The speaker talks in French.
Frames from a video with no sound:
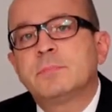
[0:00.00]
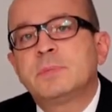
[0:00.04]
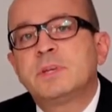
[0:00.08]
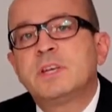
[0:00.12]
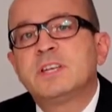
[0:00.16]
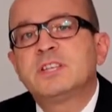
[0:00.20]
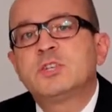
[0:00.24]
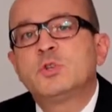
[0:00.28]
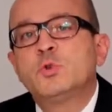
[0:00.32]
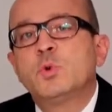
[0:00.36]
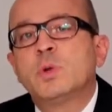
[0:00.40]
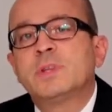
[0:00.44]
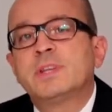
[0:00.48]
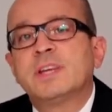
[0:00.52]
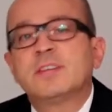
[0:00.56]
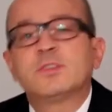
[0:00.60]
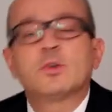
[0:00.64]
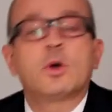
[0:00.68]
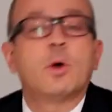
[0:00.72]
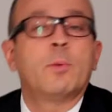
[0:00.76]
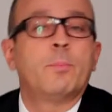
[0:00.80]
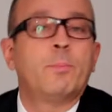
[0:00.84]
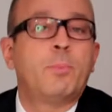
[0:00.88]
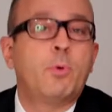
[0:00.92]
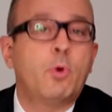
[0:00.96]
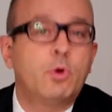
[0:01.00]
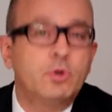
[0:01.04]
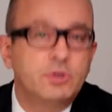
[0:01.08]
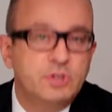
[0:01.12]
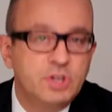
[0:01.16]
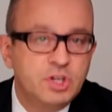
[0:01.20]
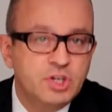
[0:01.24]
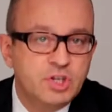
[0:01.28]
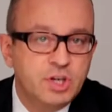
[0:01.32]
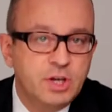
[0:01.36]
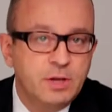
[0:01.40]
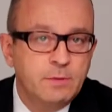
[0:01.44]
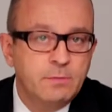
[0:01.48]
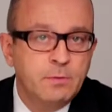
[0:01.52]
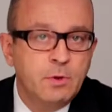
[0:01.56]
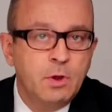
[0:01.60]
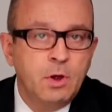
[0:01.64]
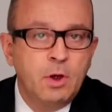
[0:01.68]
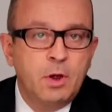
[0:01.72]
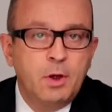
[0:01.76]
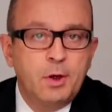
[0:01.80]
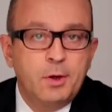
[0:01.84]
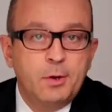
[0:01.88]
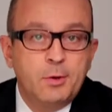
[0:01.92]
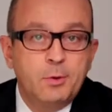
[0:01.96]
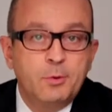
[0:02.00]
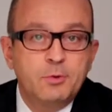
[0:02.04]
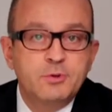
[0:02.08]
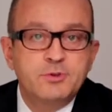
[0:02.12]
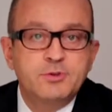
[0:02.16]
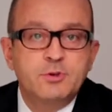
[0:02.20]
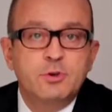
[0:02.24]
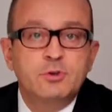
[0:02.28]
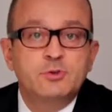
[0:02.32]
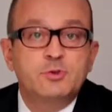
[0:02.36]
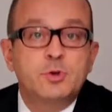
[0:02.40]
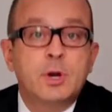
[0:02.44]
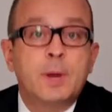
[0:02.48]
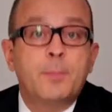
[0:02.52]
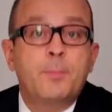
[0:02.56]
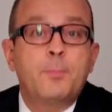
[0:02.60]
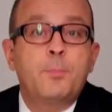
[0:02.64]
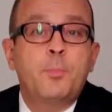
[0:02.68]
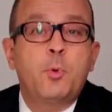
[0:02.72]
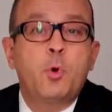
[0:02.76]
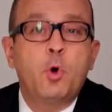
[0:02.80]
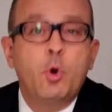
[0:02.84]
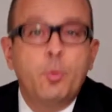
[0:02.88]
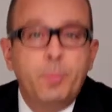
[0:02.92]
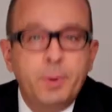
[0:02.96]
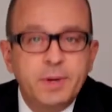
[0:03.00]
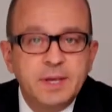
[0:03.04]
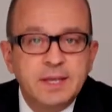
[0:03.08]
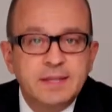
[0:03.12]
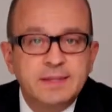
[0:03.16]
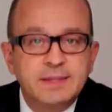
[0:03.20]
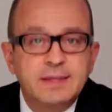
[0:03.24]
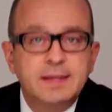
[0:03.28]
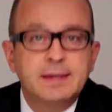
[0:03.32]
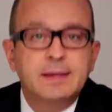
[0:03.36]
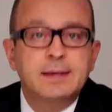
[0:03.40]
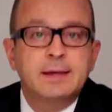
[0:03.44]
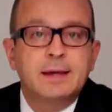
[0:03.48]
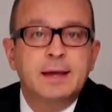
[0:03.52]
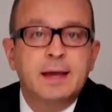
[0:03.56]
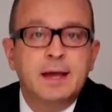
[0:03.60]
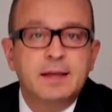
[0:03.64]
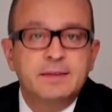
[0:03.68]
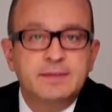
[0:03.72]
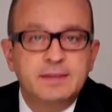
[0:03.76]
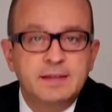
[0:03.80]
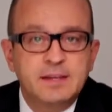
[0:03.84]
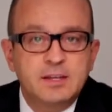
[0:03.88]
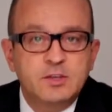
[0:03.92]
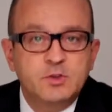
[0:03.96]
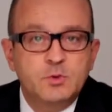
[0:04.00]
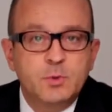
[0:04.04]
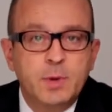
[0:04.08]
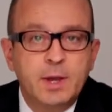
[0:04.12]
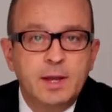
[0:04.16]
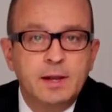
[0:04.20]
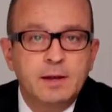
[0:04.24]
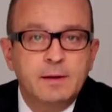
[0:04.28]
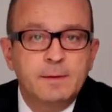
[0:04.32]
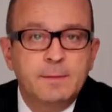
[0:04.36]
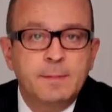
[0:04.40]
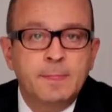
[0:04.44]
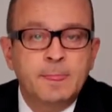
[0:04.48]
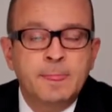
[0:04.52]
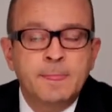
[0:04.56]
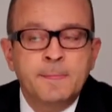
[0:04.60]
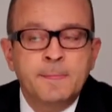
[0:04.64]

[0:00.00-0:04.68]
Qu'est-ce qui doit être protégé au sens de la propriété intellectuelle,